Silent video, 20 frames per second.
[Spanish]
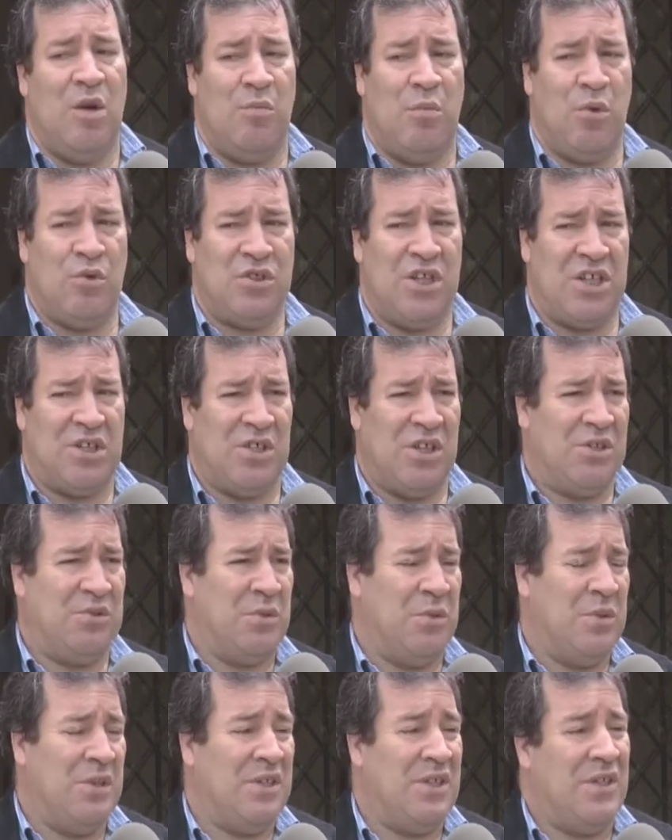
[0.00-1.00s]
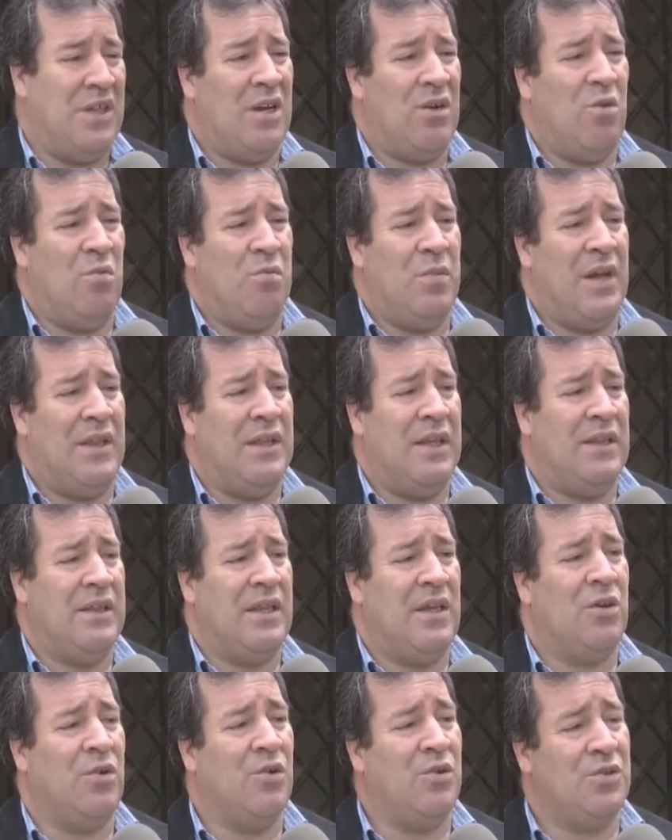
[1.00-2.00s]
posar en la superficie de algún
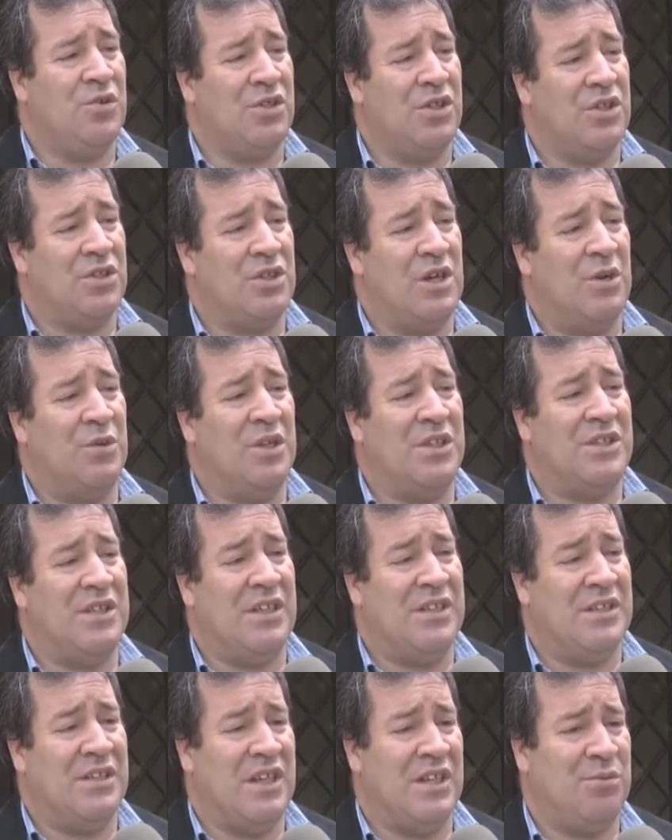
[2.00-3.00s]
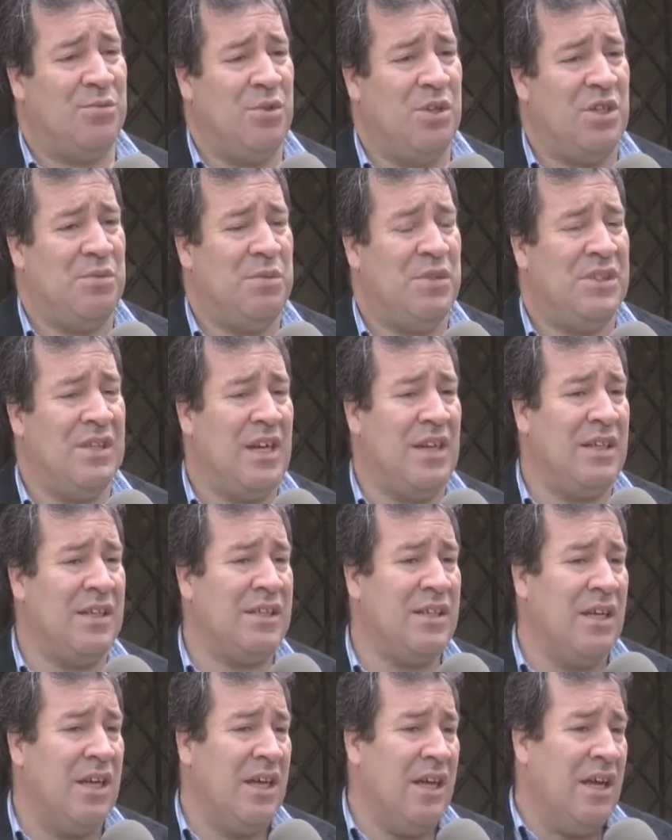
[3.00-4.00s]
planeta, conocer algunas críticas muy
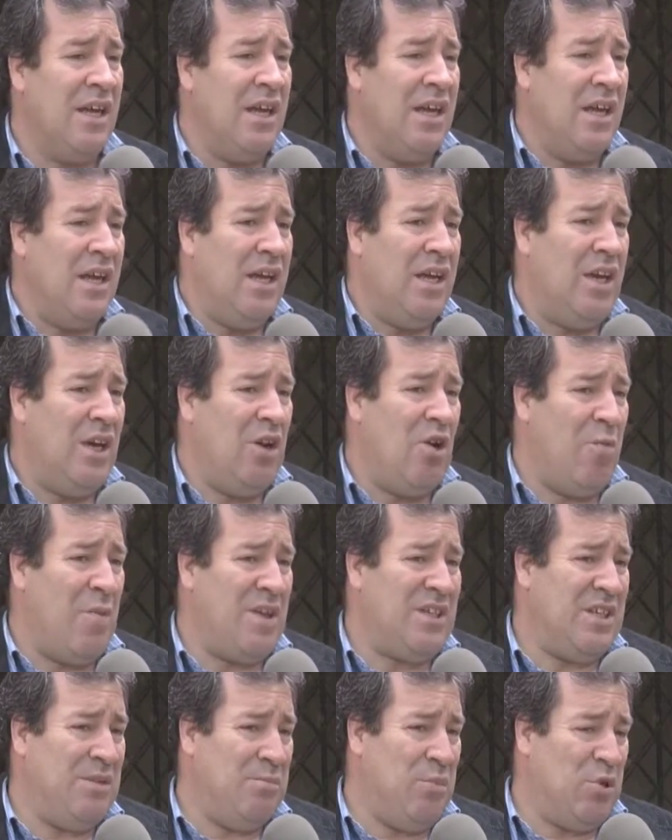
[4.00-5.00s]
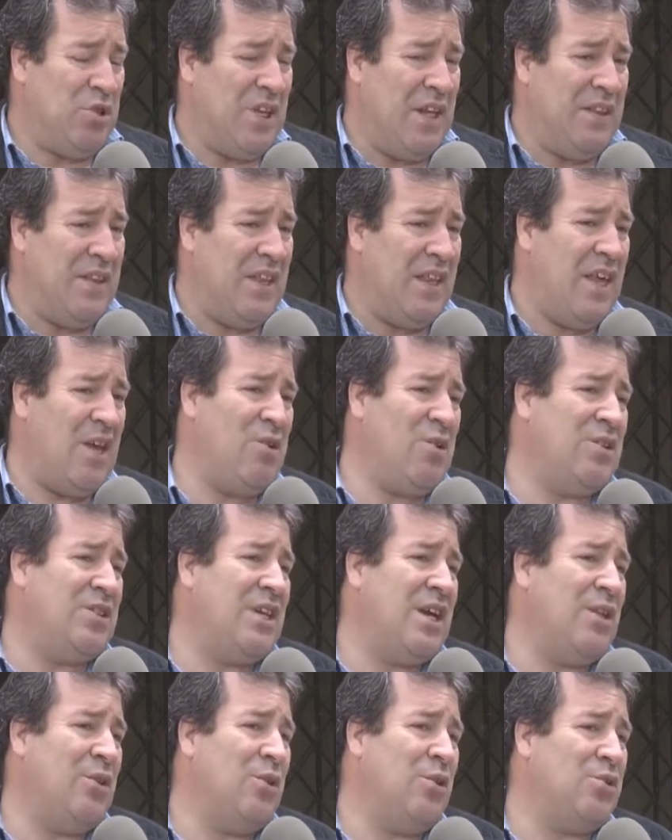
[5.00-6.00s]
especiales. Y lo más importante de ello es
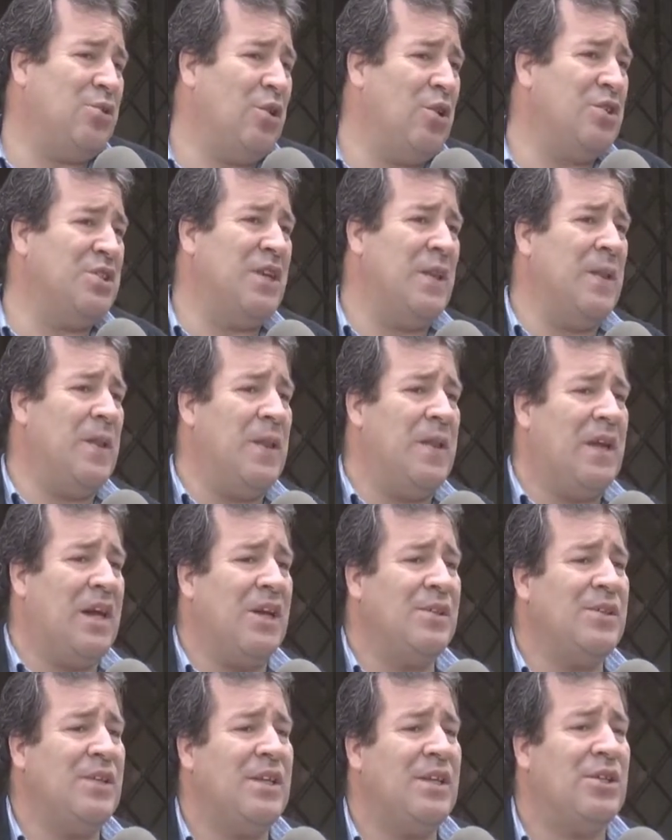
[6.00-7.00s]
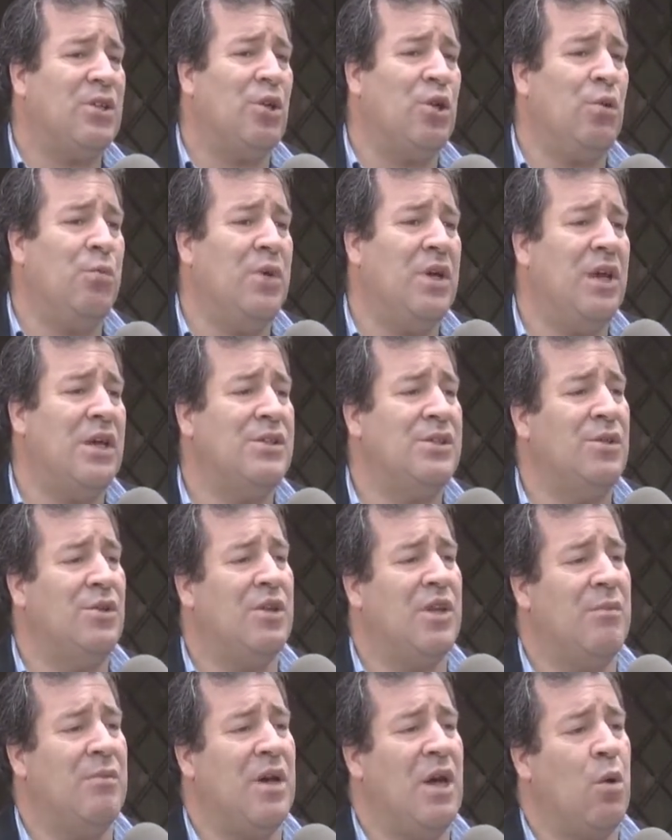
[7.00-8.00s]
que no solo están dedicados a la astronomía, sino
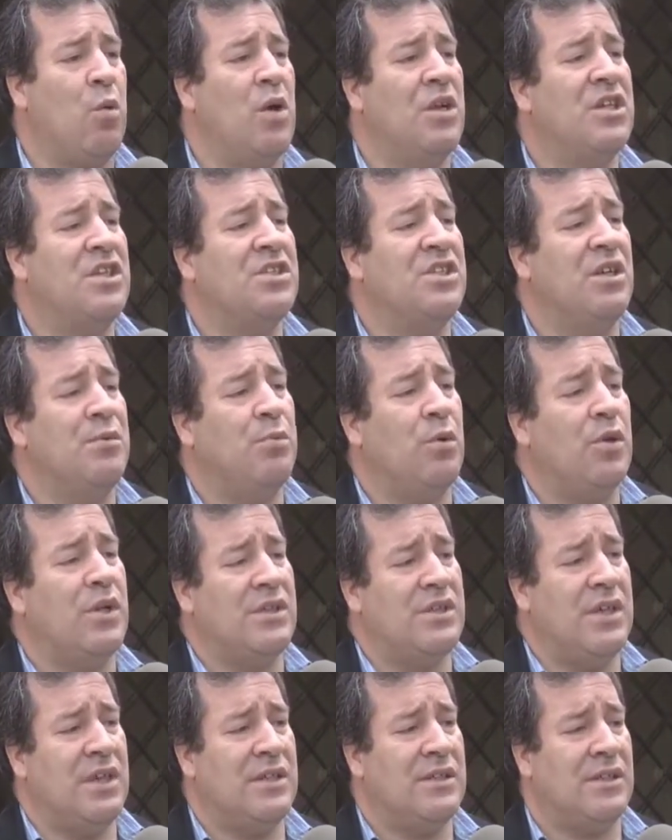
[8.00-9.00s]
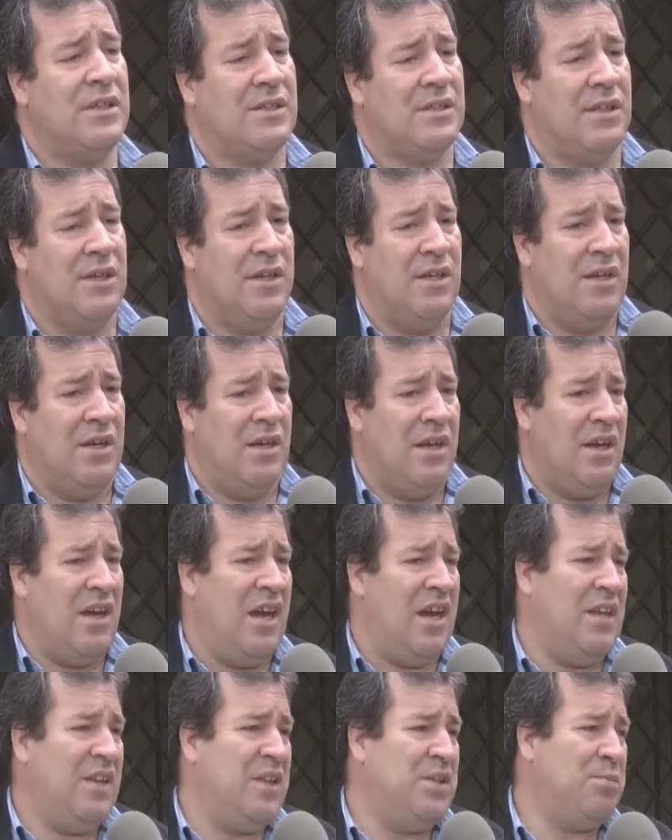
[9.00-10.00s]
también a cualquier tipo de ciencias.
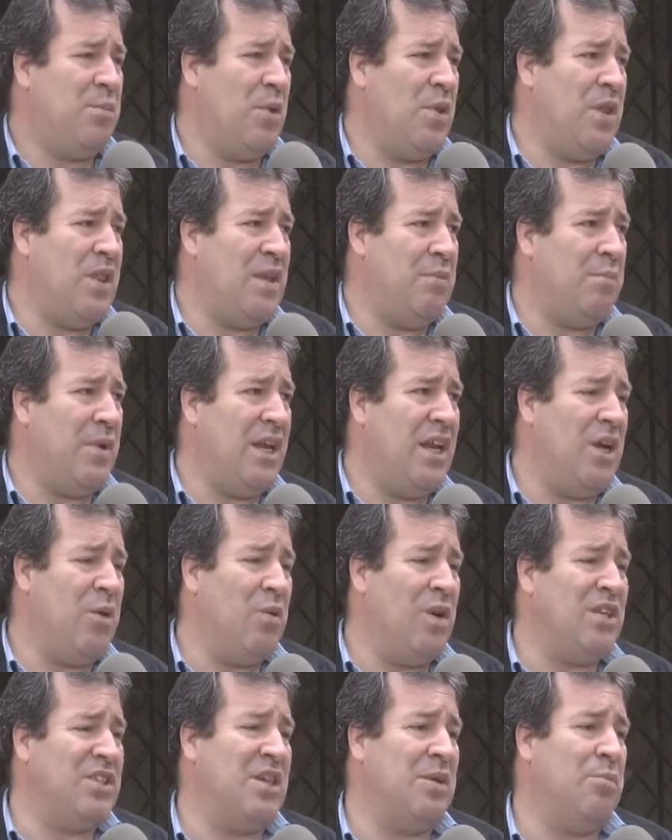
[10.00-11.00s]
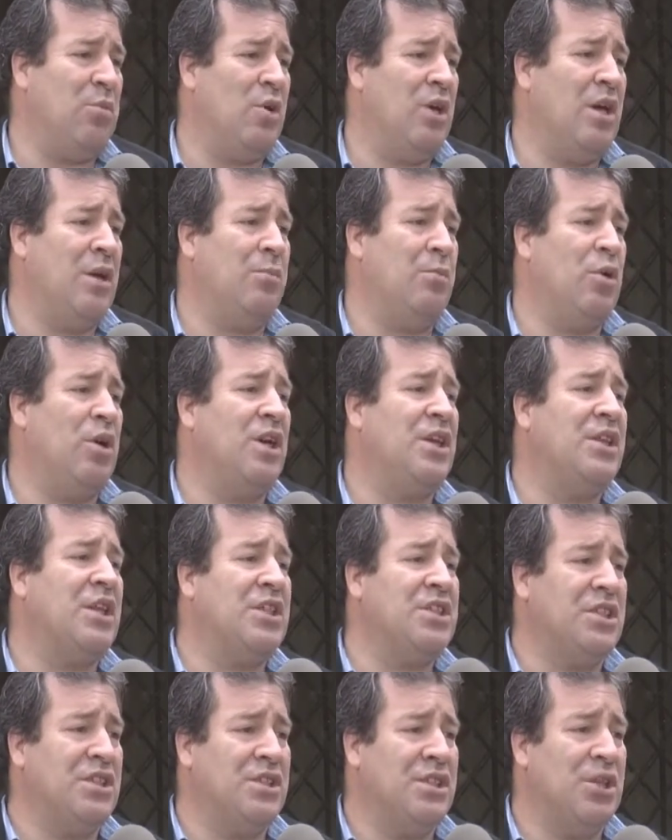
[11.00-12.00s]
Eh, disponen de películas que pueden
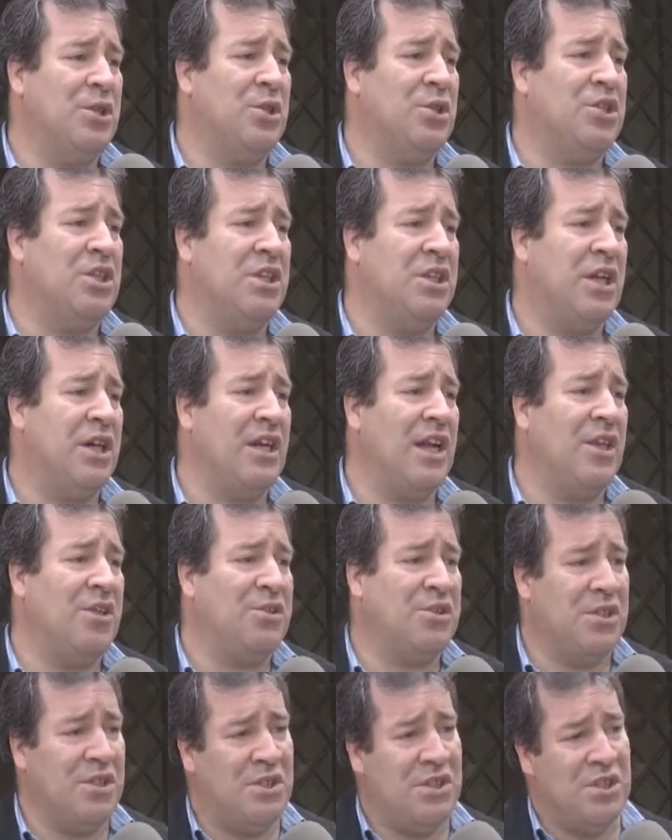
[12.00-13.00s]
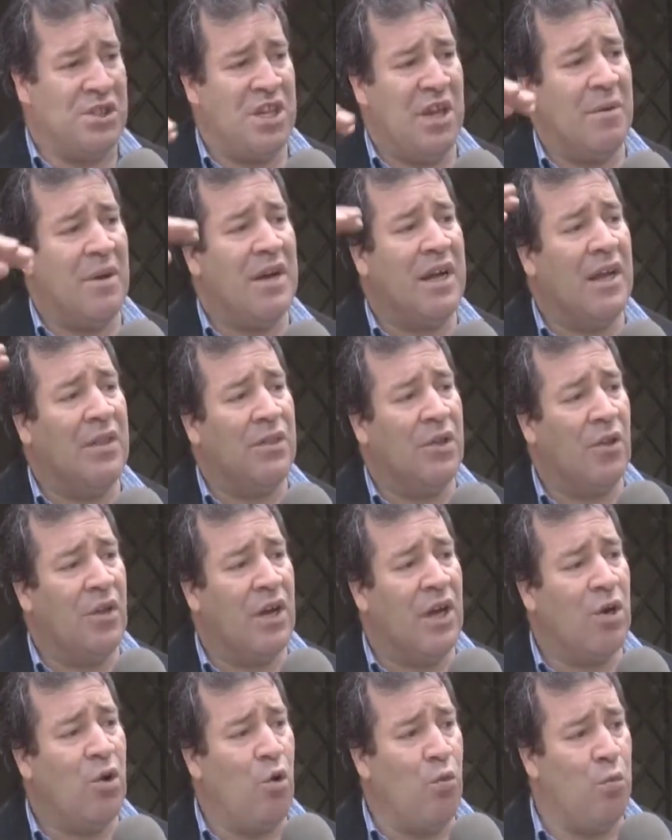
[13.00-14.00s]
proyectar en 180 grados, es decir, que abarcan toda
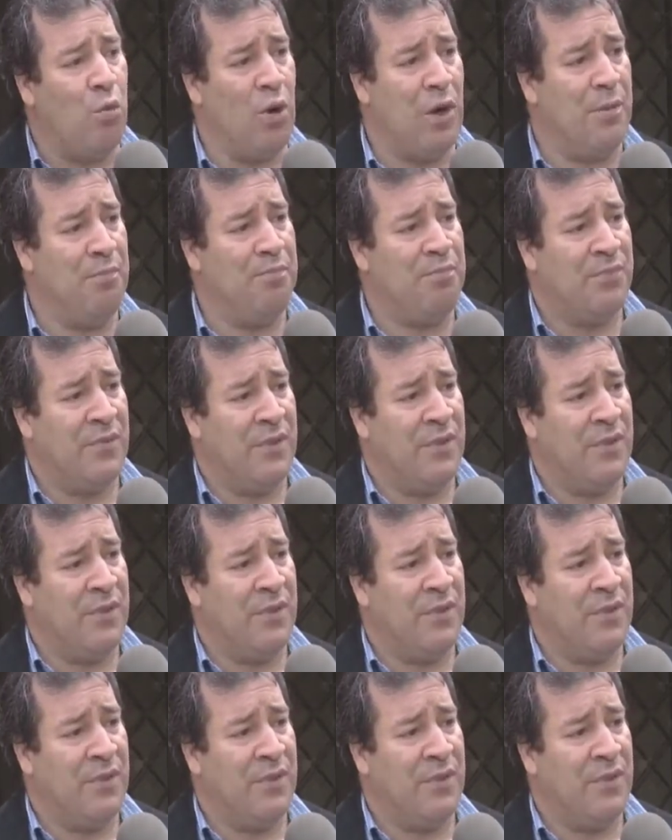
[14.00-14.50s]
la cúpula.